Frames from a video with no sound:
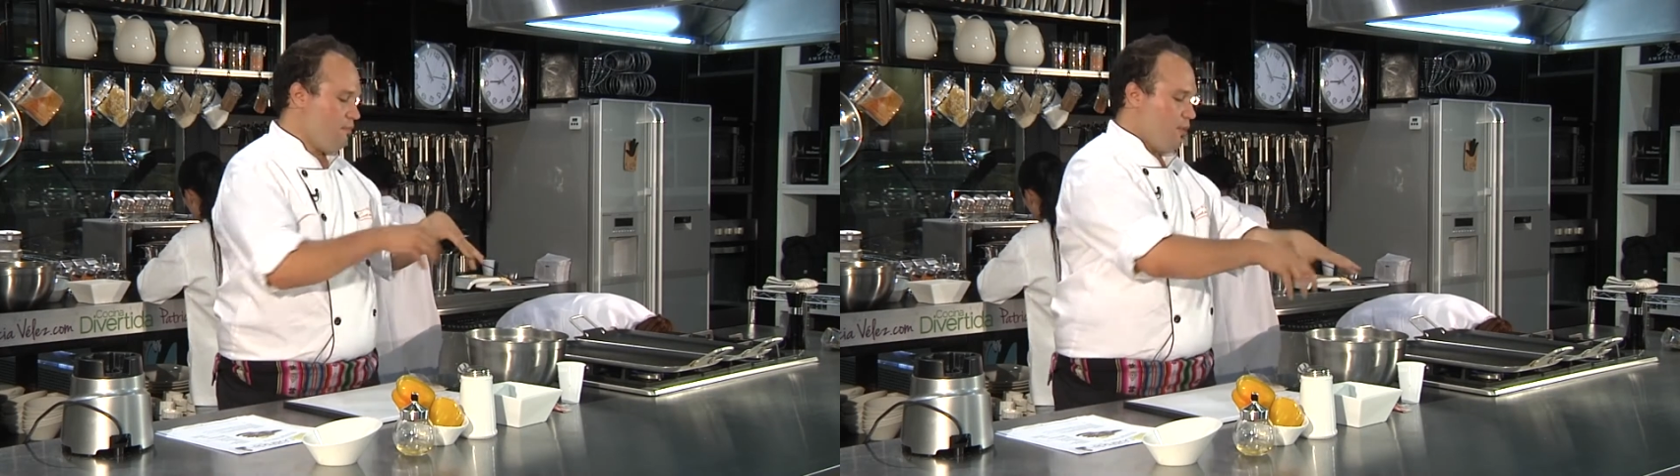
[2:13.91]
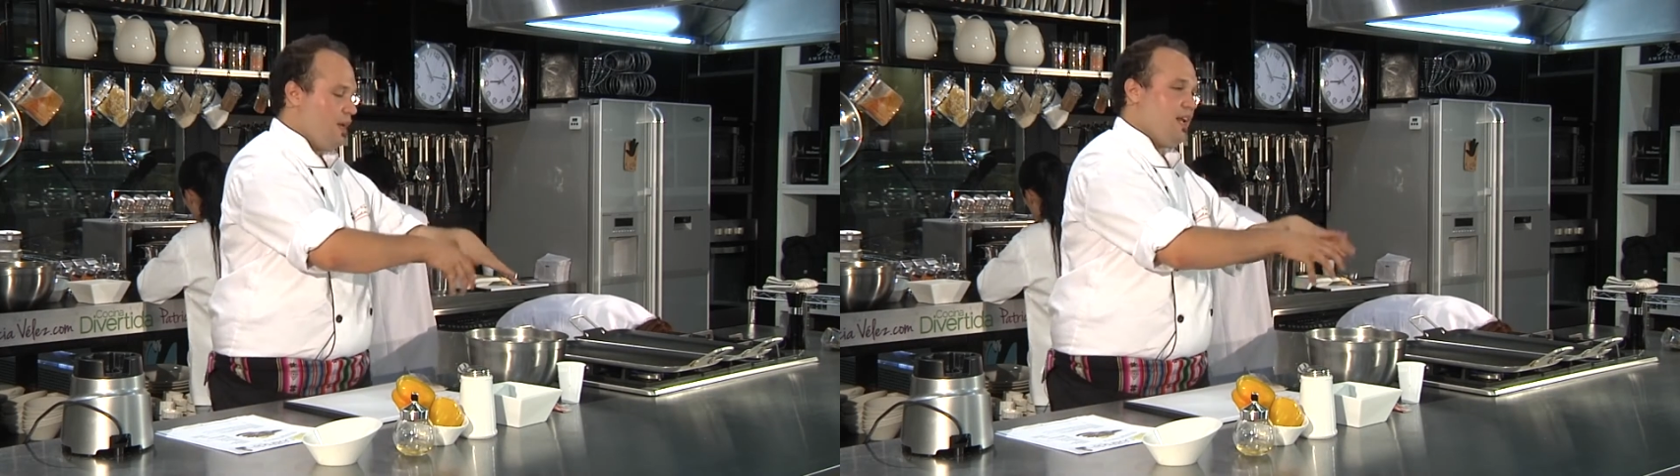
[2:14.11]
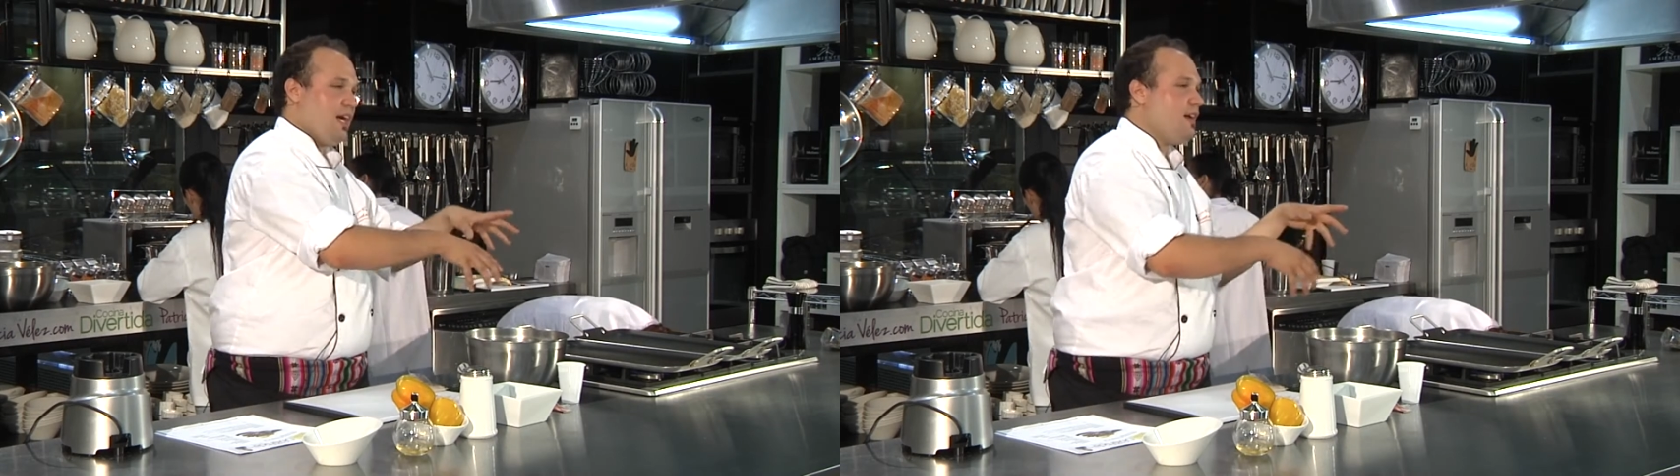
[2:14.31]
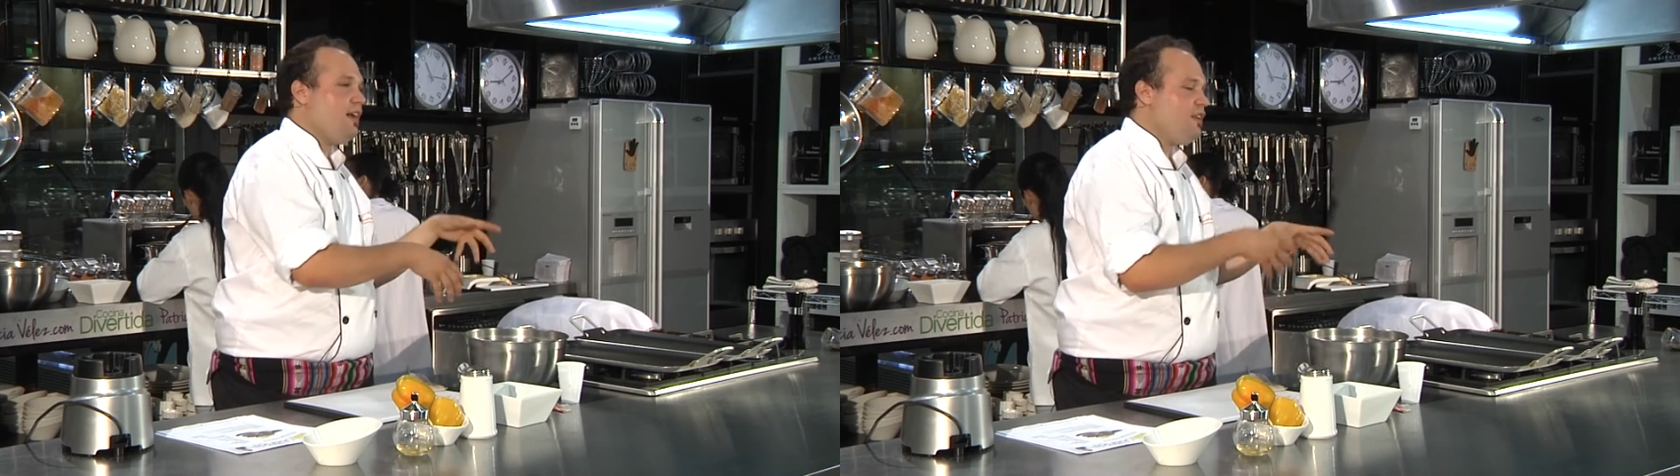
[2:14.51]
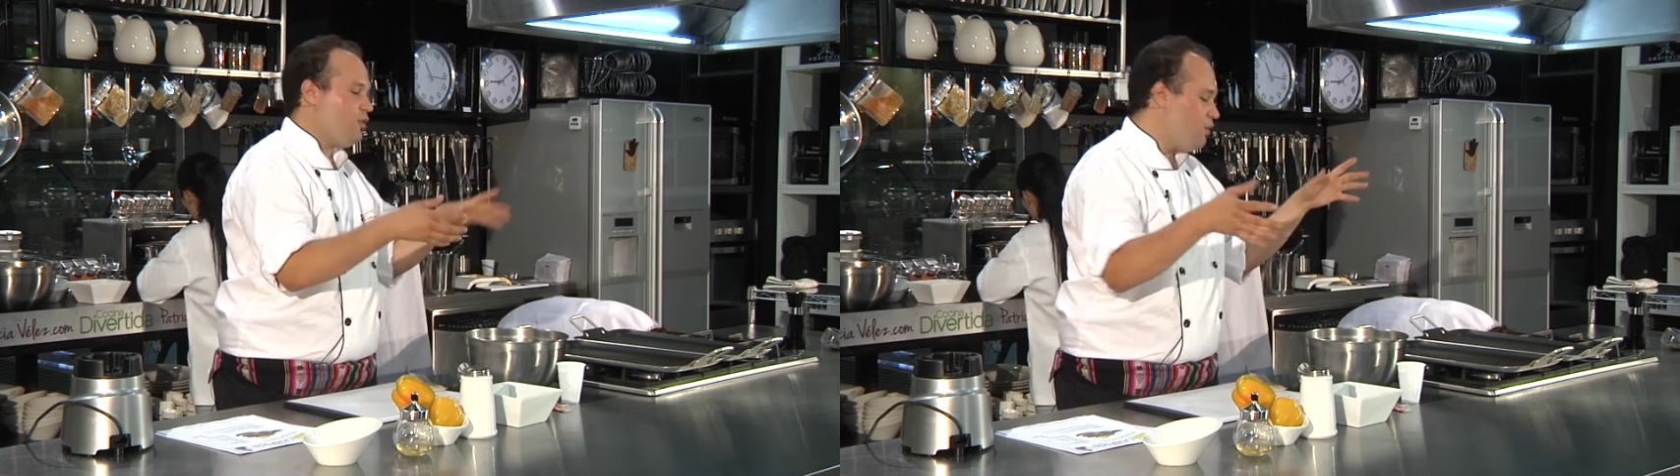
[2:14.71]
poner la
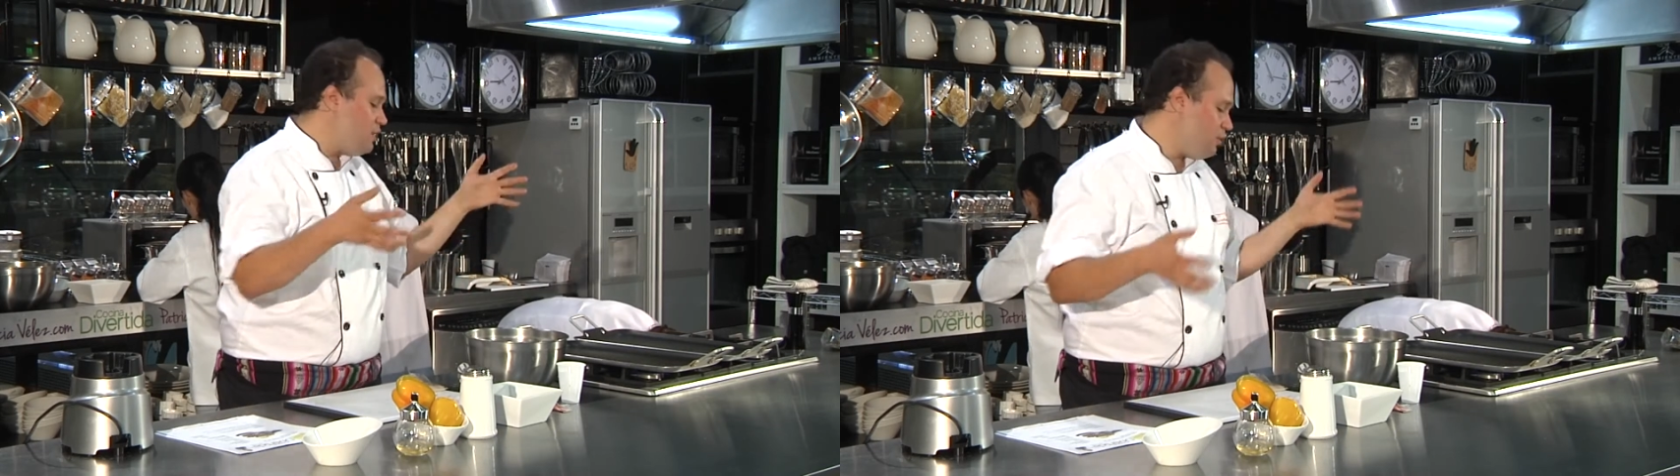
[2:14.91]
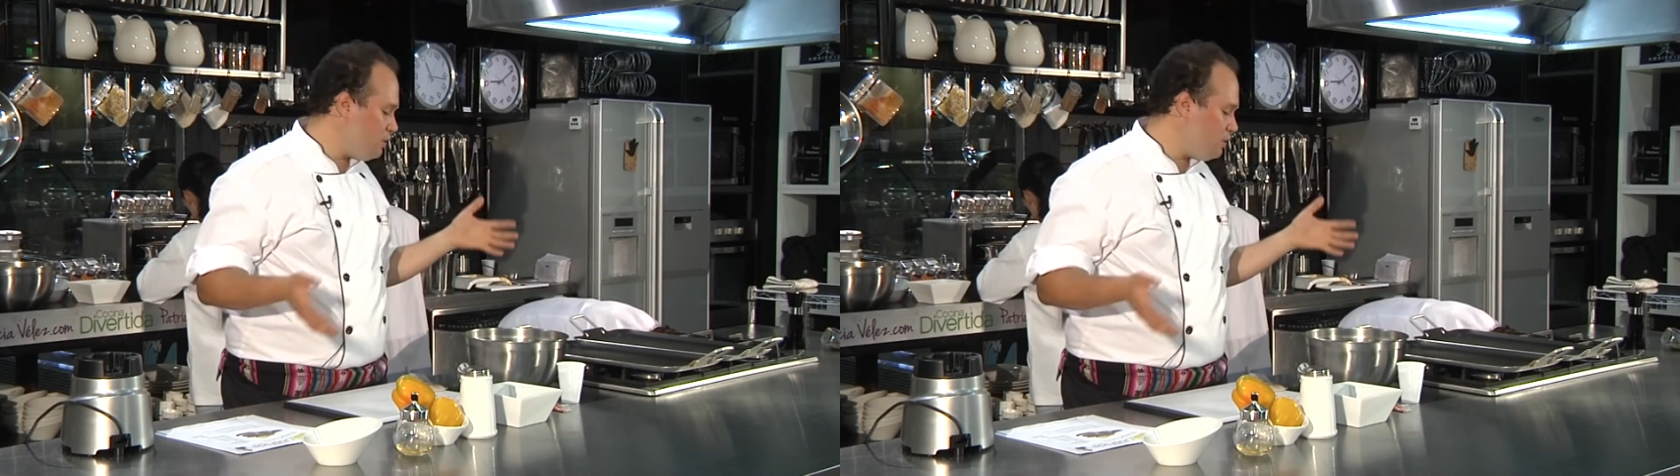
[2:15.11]
carne, no,